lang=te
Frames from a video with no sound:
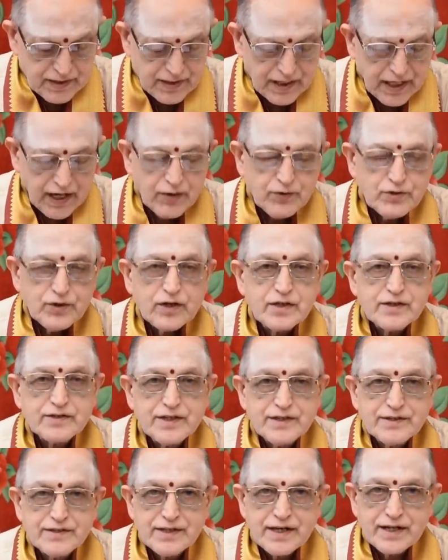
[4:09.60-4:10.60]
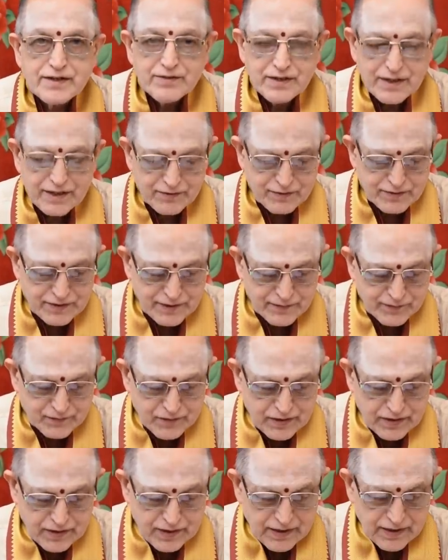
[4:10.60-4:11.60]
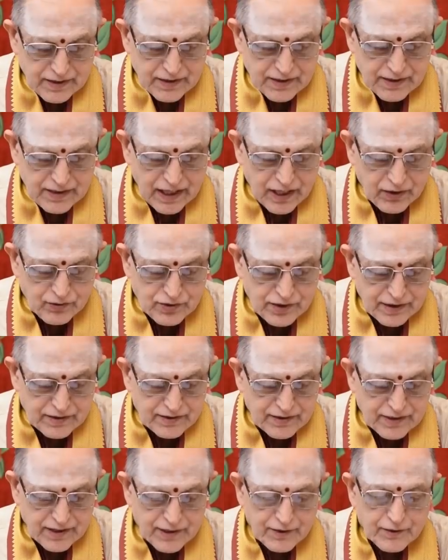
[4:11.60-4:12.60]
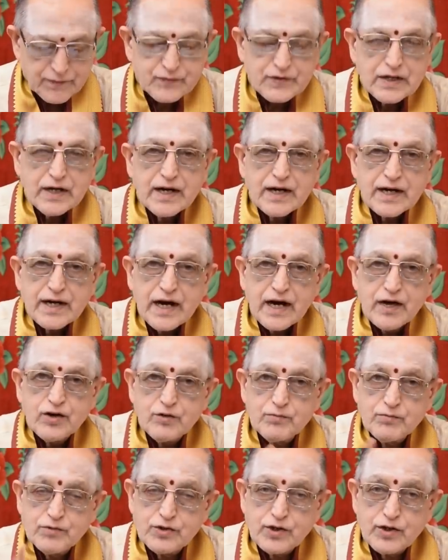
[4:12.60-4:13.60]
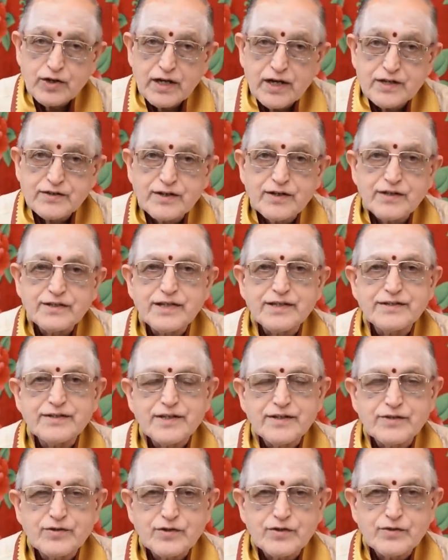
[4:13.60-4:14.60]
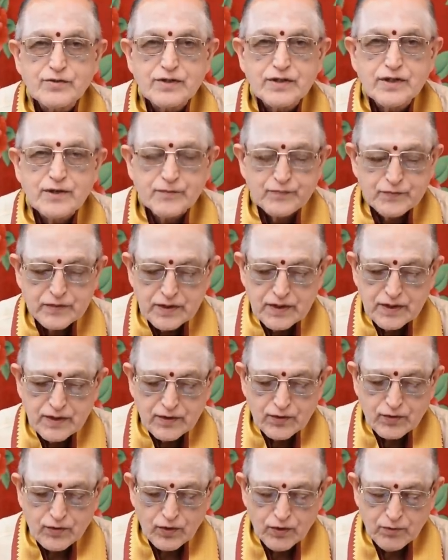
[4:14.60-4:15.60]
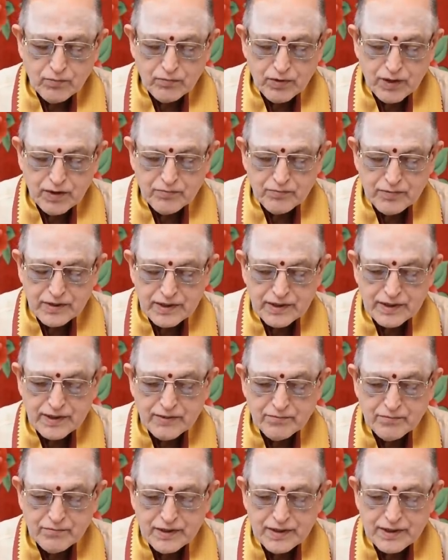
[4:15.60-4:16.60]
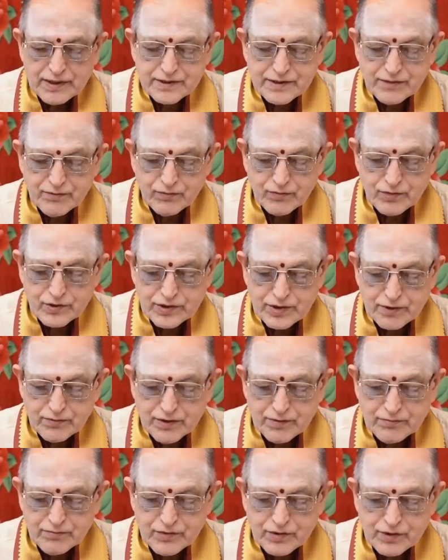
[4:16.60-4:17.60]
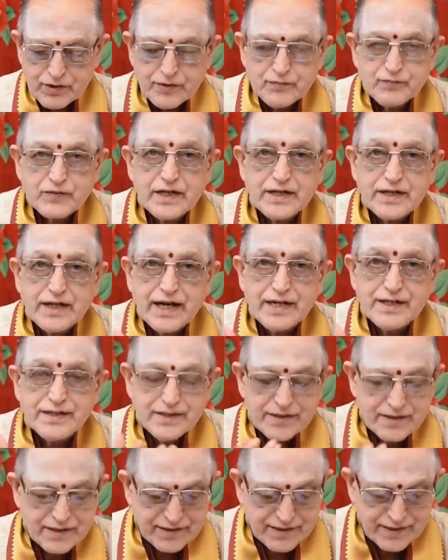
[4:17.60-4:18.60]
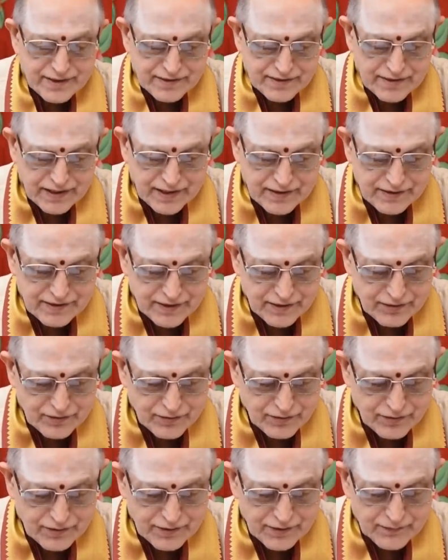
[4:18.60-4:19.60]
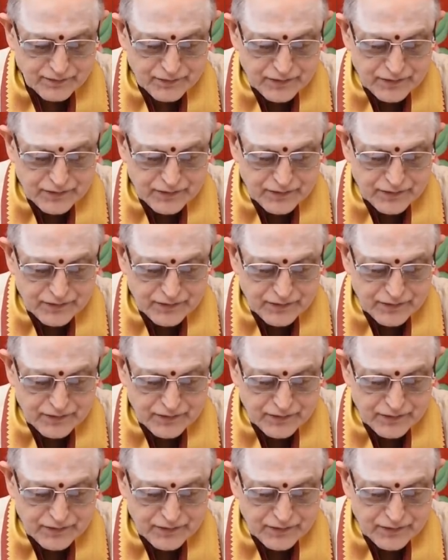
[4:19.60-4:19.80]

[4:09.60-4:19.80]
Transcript: రాహు యొక్క సంచారం ఎలా ఉంది రాహు సంచారం రాహు మిథున రాశిలో సంచరిస్తూ ఉన్నాడు కుంభం మీనం మేషం వృషభం మిథునం అంటే ఐదింటి సంచారం జరుగుతుంది